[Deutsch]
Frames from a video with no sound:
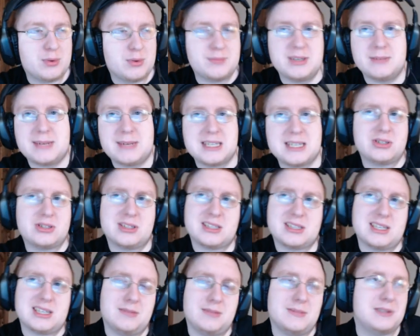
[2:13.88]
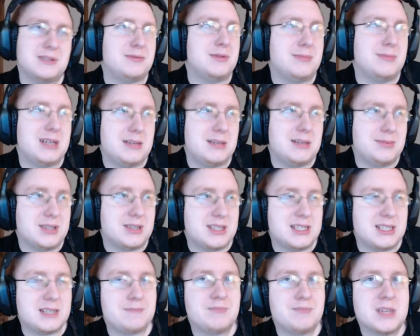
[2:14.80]
Problematisch ist gerade zum Beispiel im
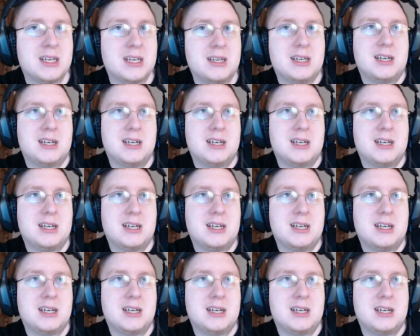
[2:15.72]
LPT. Äh,